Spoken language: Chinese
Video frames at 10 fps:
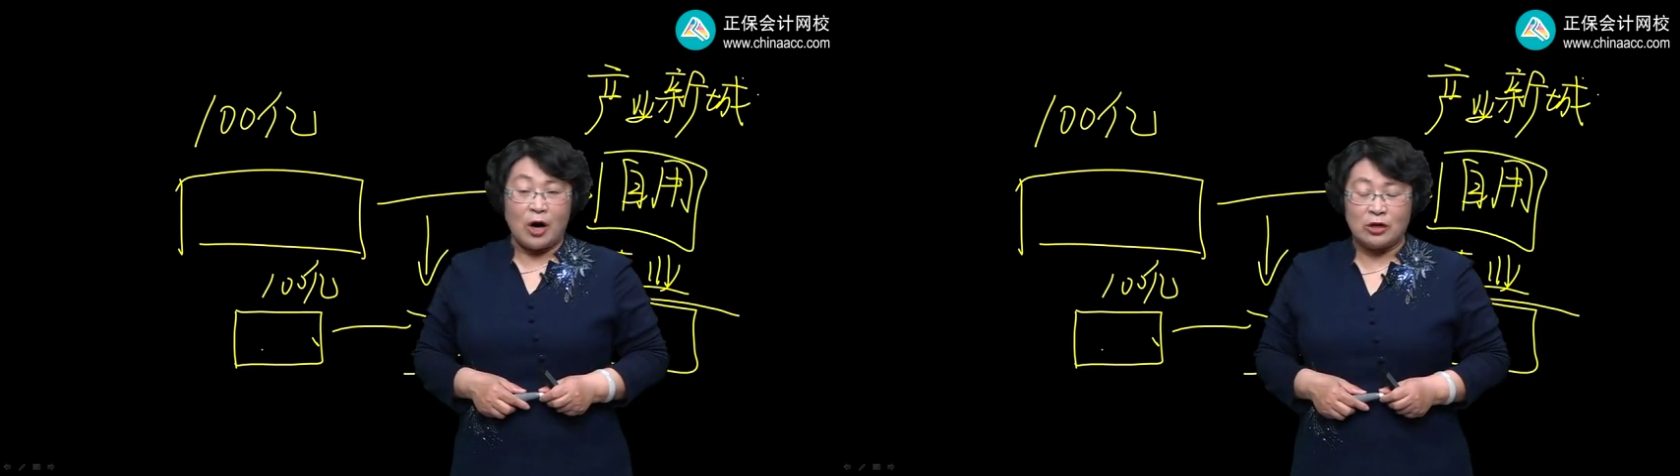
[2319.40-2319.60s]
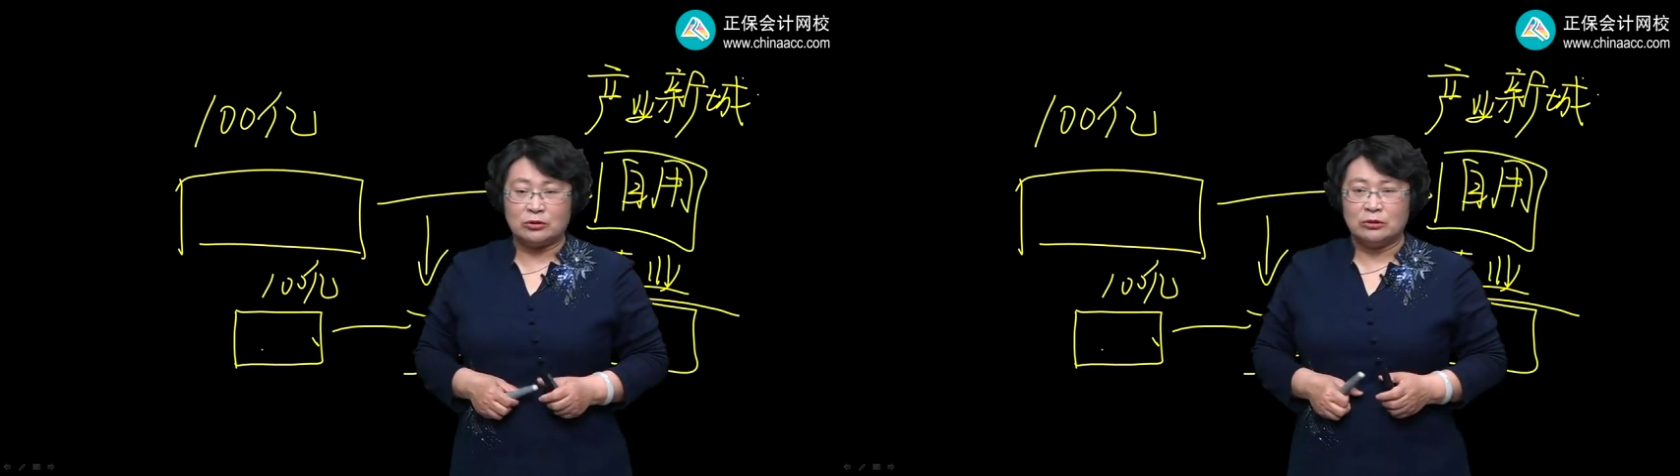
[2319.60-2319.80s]

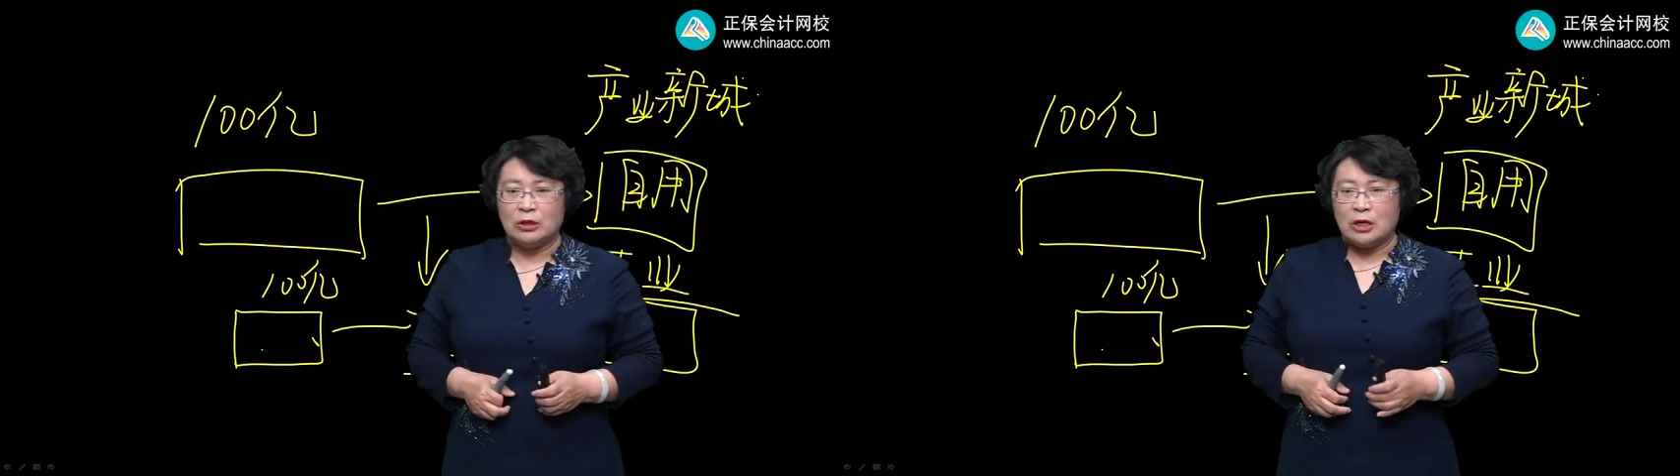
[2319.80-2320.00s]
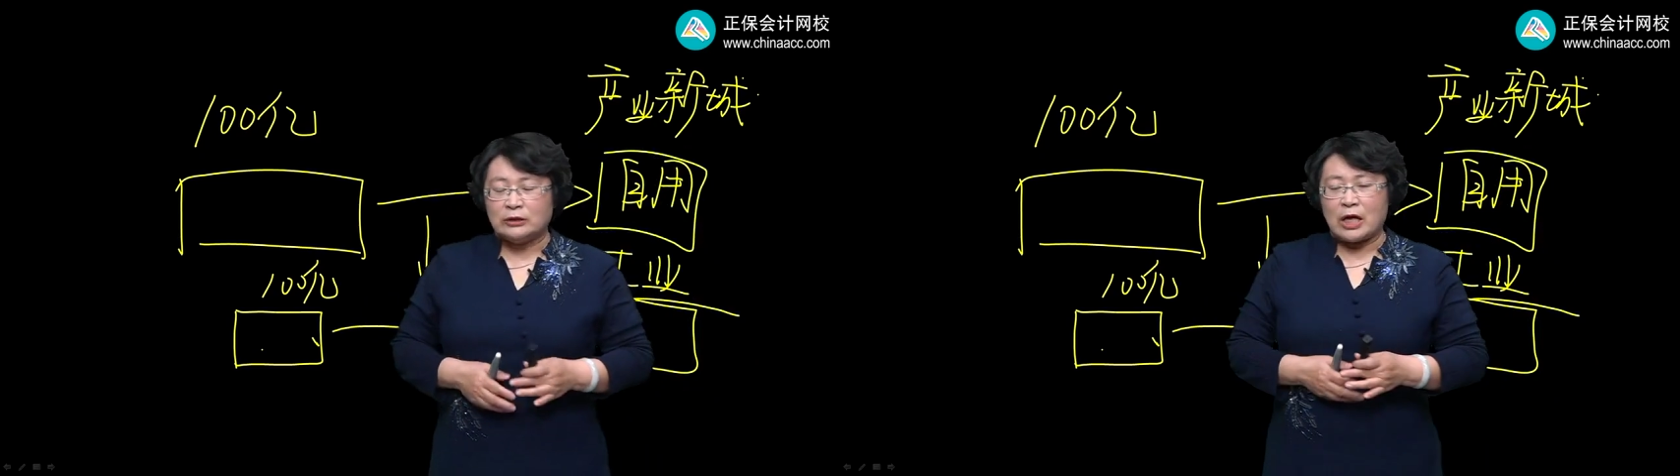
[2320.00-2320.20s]
好处，
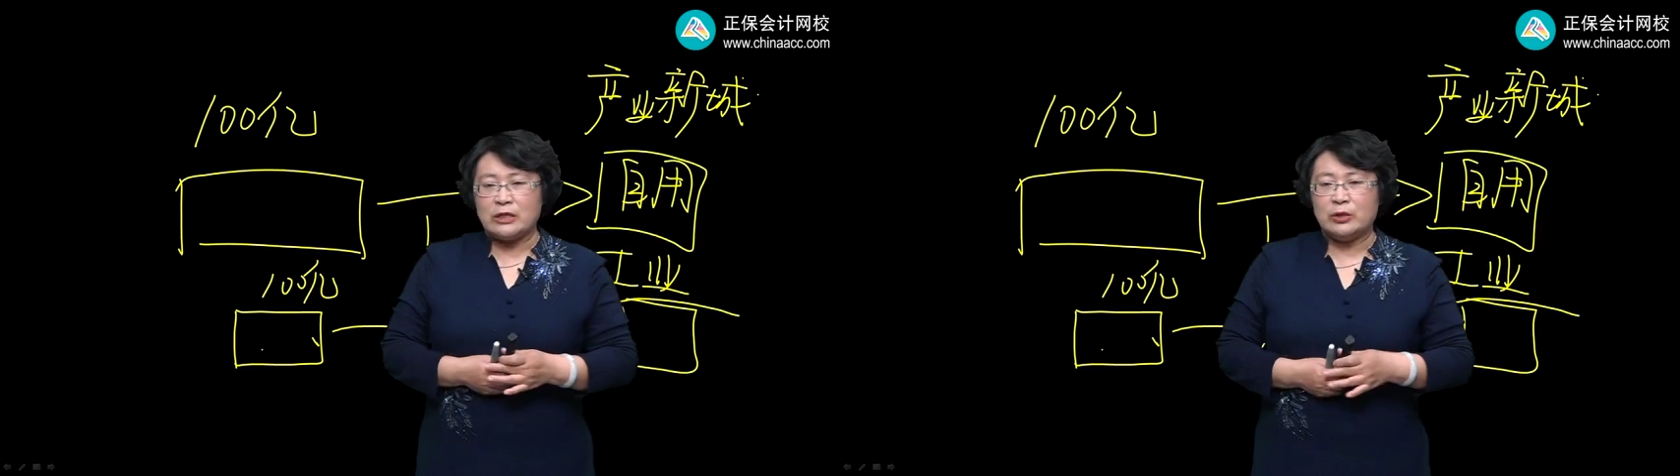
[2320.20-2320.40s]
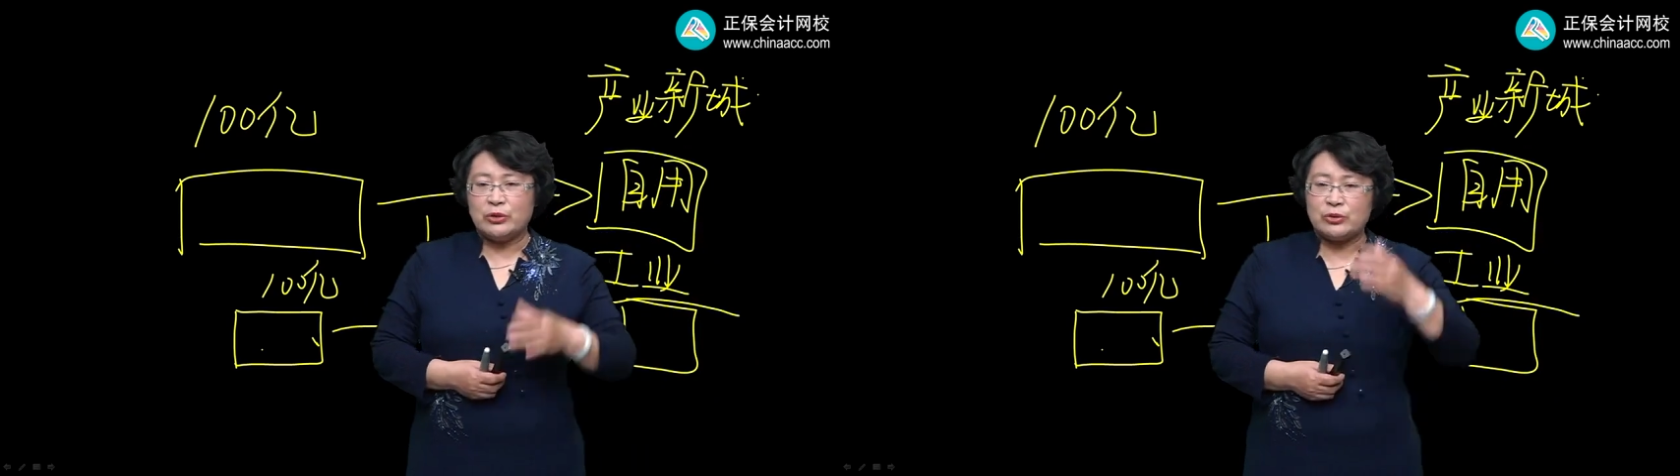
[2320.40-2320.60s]
但
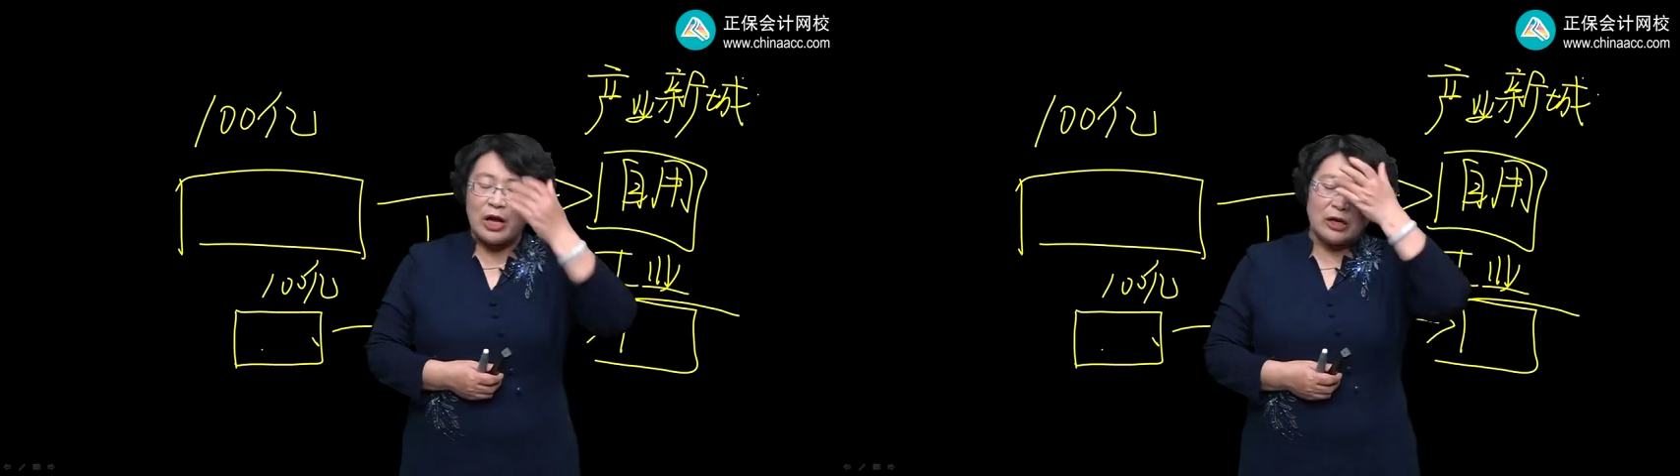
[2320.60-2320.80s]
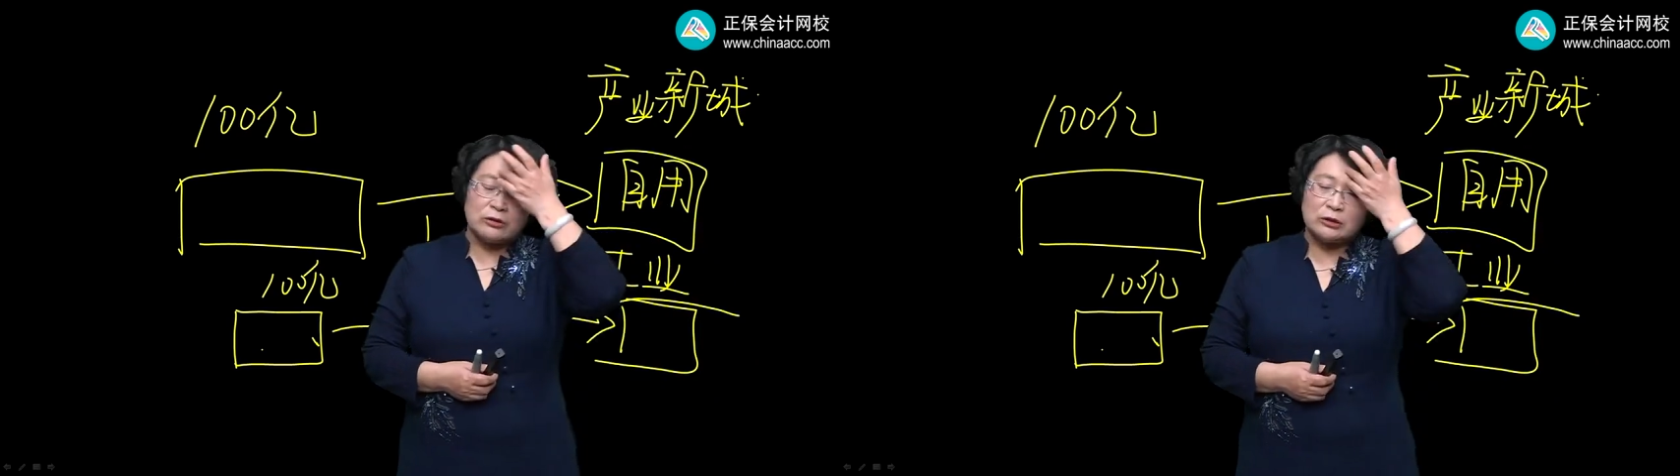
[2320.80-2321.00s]
你会说，
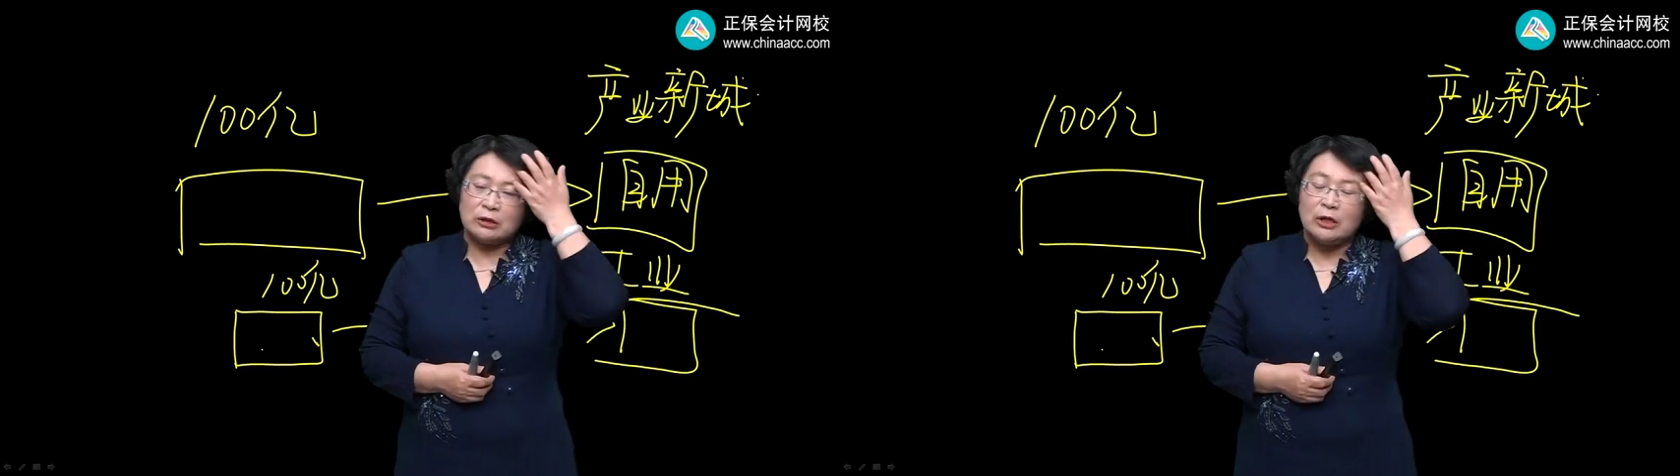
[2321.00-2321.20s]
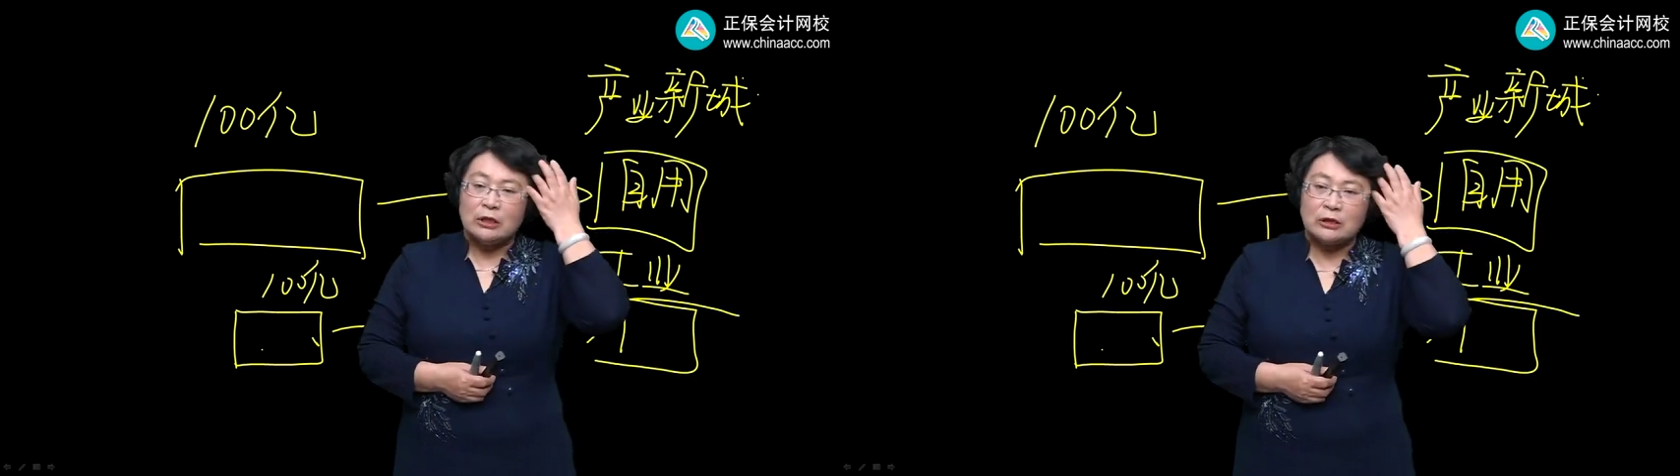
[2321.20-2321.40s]
哎，老师，